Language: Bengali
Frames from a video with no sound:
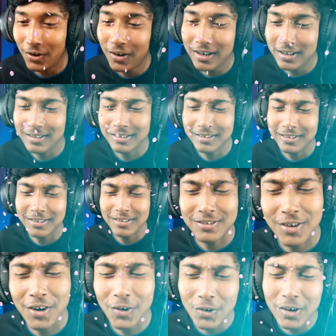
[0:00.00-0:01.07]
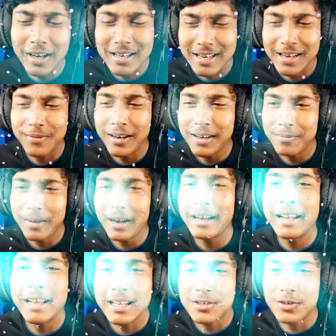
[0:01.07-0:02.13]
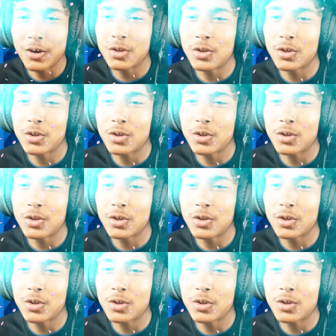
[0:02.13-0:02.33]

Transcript: থর ড্র করাই যায় ভাই বাকি ঠিক আছে চলো